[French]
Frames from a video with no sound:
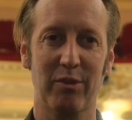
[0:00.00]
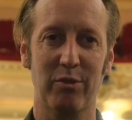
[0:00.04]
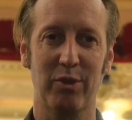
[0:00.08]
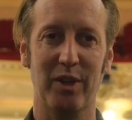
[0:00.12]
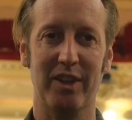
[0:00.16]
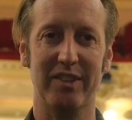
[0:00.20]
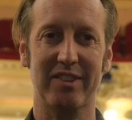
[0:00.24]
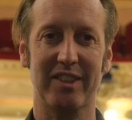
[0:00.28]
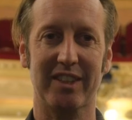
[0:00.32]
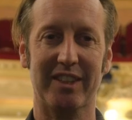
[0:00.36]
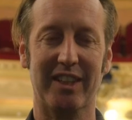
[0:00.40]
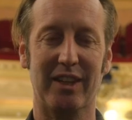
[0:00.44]

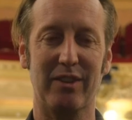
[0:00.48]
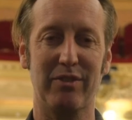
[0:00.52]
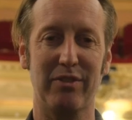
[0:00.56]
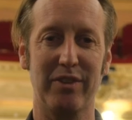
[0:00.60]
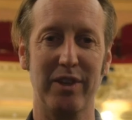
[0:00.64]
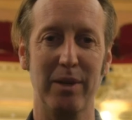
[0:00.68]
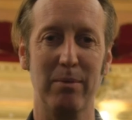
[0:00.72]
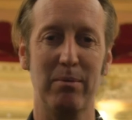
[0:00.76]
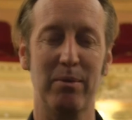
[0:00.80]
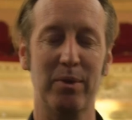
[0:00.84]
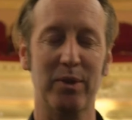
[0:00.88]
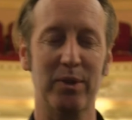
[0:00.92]
Voilà, ces quatre
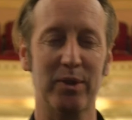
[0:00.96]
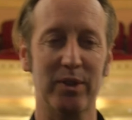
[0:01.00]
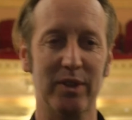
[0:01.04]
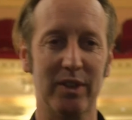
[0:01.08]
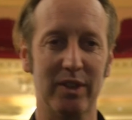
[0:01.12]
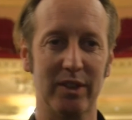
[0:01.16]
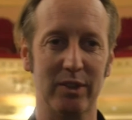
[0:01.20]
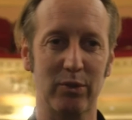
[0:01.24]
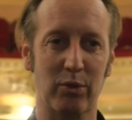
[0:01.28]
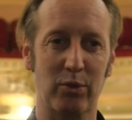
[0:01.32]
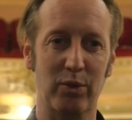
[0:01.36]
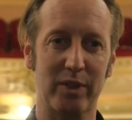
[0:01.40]
films,
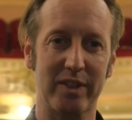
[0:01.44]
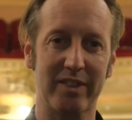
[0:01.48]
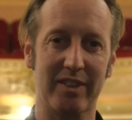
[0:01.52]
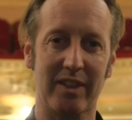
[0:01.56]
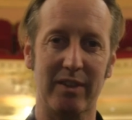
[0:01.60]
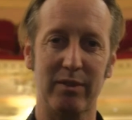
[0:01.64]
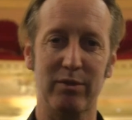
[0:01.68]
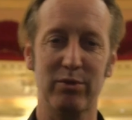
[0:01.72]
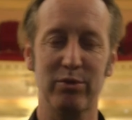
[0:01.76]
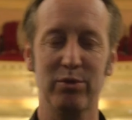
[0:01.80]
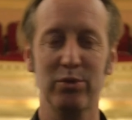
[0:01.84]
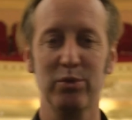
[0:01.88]
on
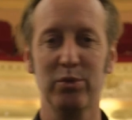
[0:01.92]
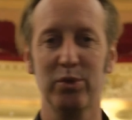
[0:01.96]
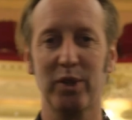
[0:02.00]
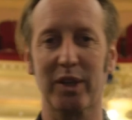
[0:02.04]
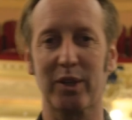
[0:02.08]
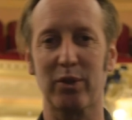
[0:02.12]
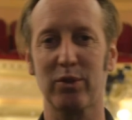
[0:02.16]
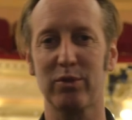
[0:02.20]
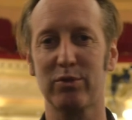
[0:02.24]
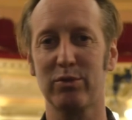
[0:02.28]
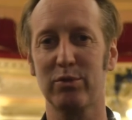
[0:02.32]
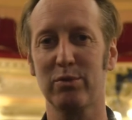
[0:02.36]
les a vus
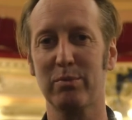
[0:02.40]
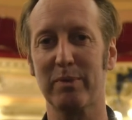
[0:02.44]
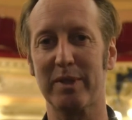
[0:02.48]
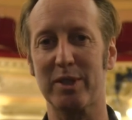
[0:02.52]
et revus,